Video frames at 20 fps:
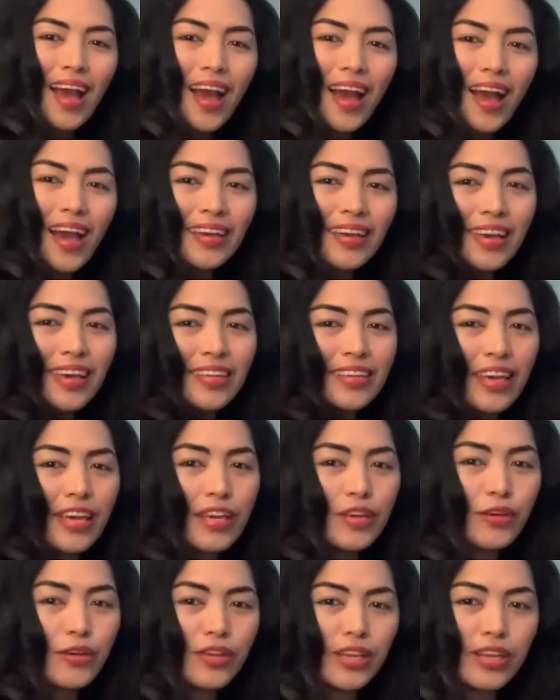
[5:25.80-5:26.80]
Ayan,
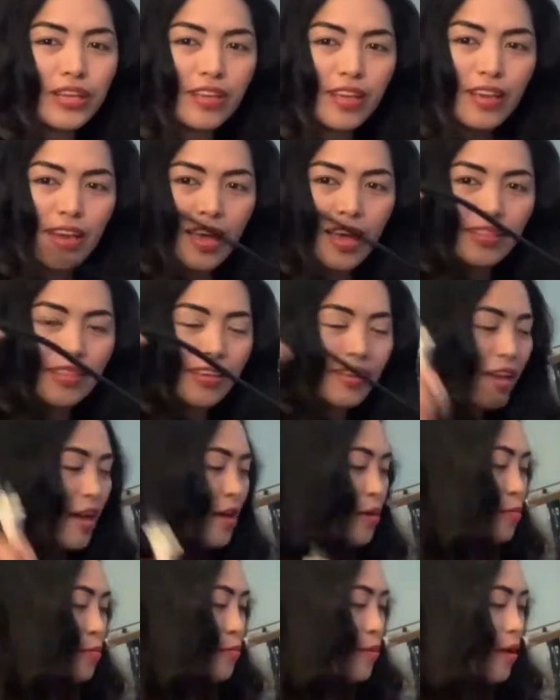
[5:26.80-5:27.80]
na-connect na natin
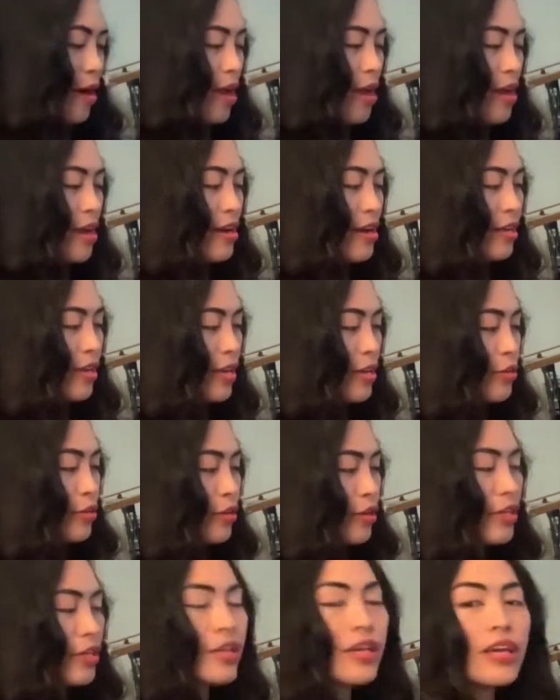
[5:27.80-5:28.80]
ang wire.
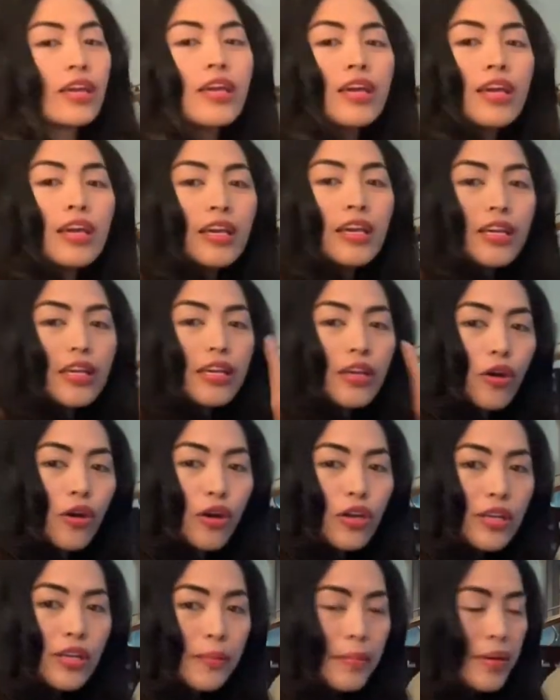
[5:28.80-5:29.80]
Ngayon,
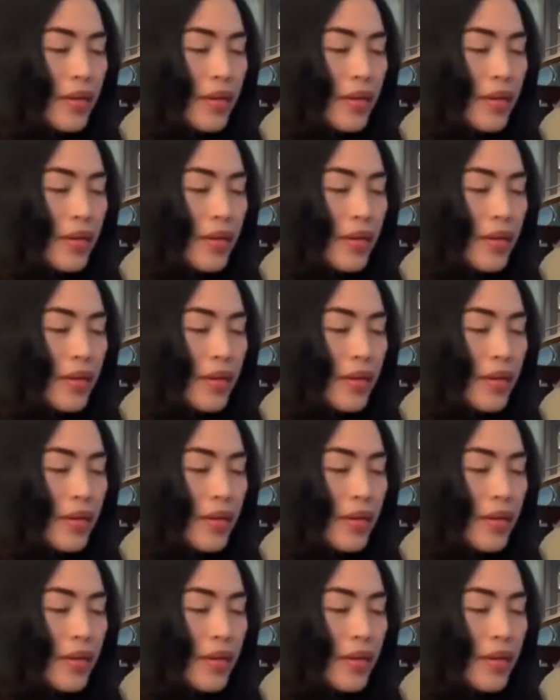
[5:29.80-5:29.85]
i-on naman